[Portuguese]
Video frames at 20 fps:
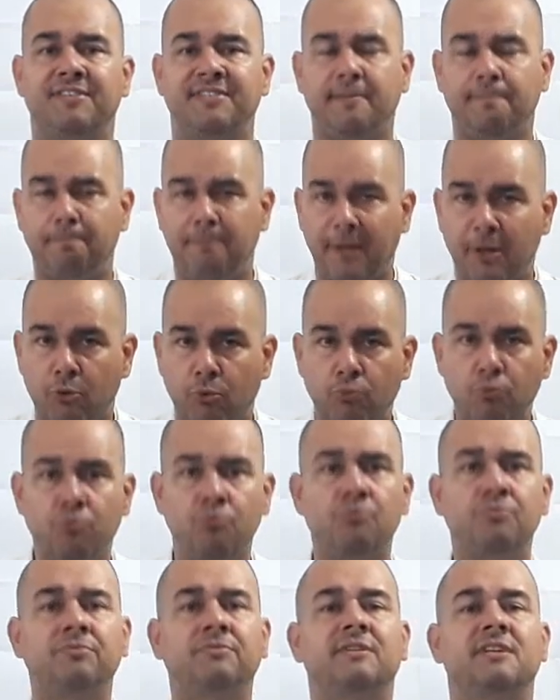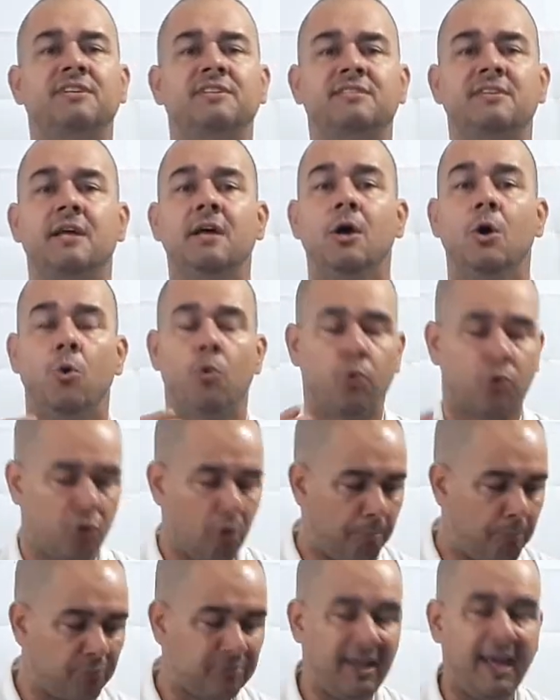fazer perguntas, o que
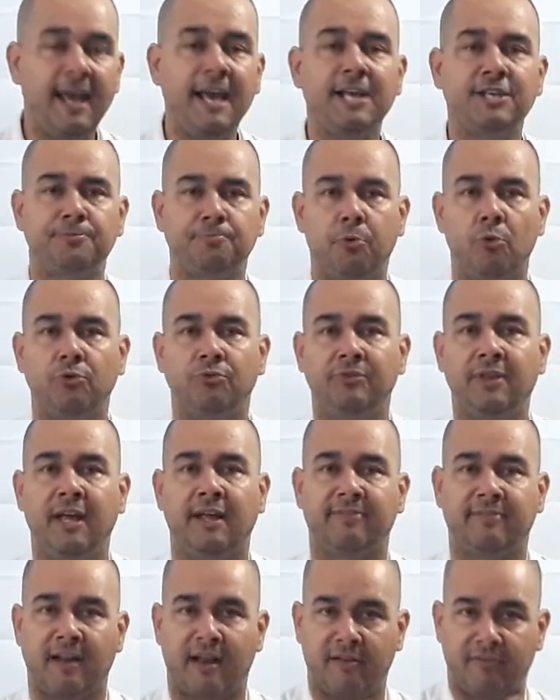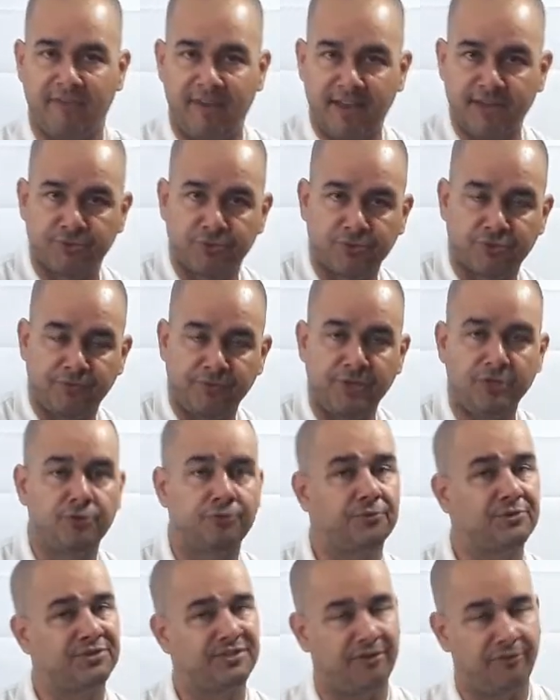eu puder responder através dos vídeos,
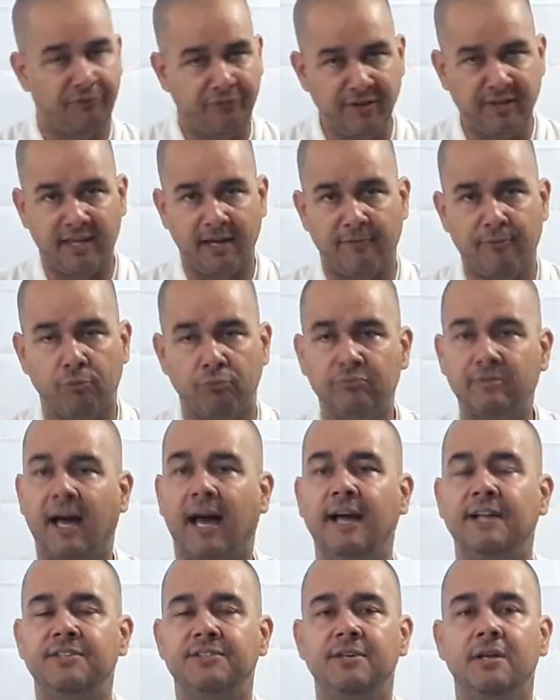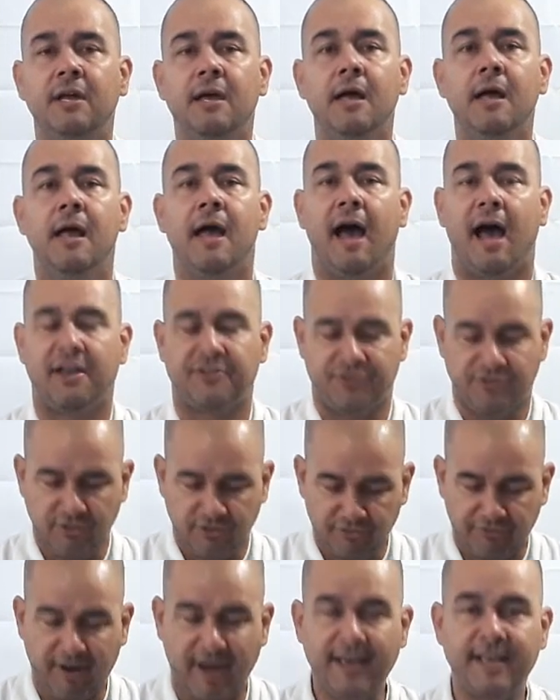você fique à vontade, a
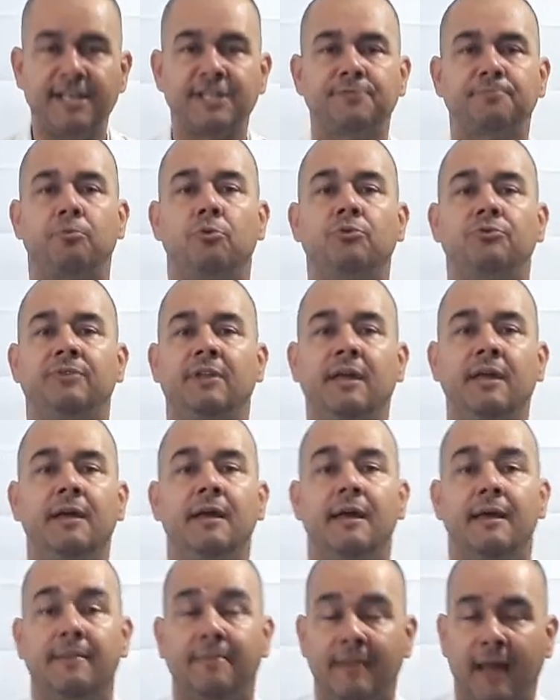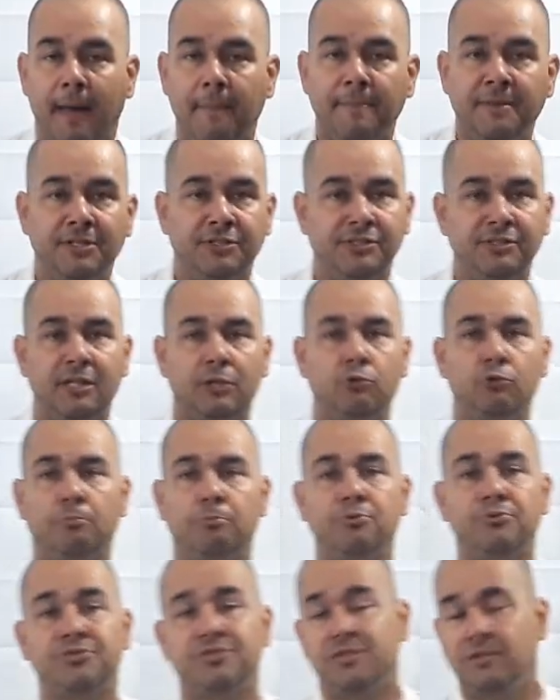gente vai responder na medida do
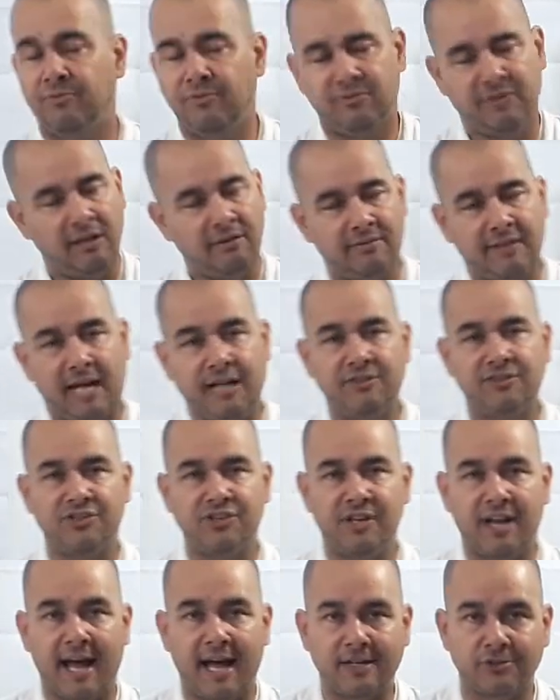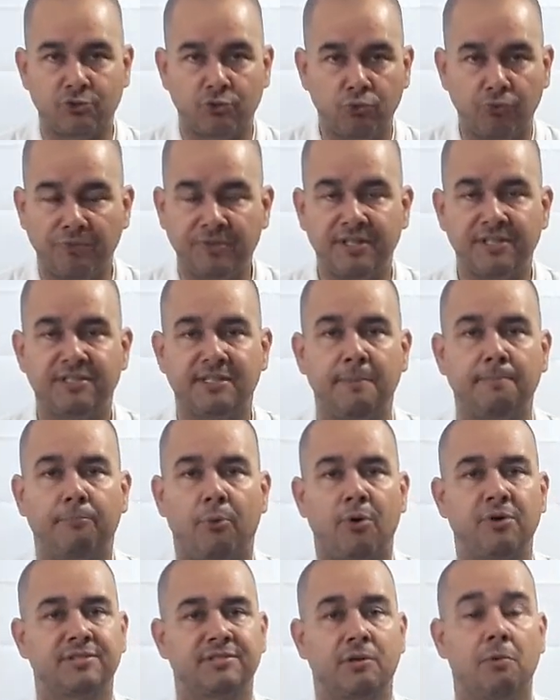possível e tentar tirar as dúvidas que
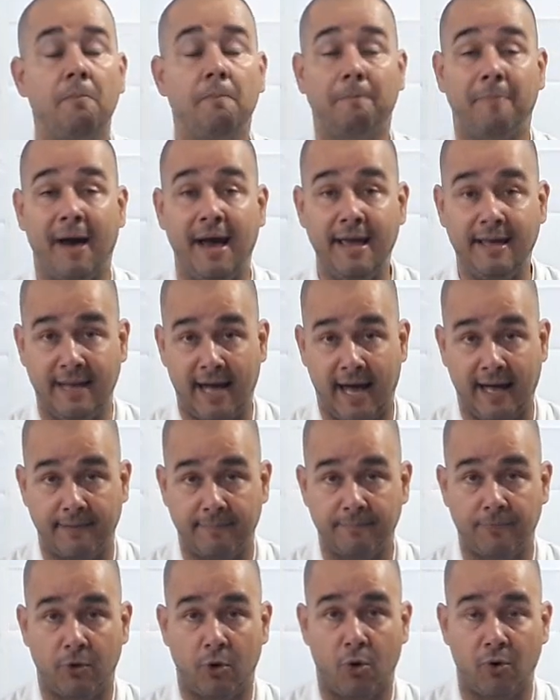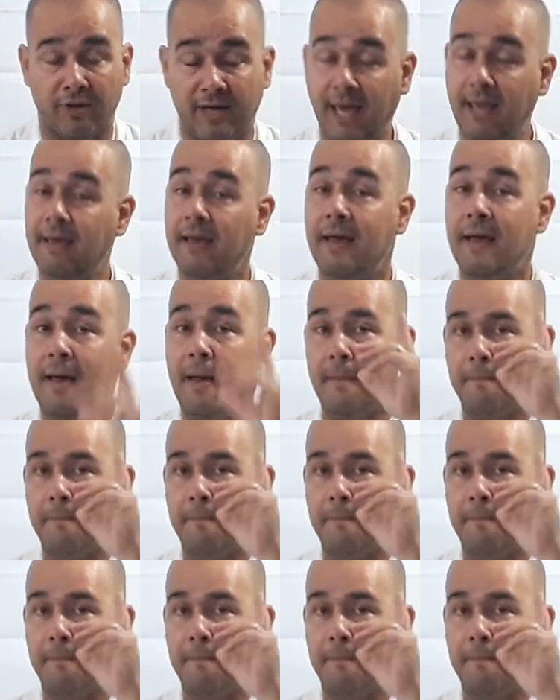possam pairar, ok?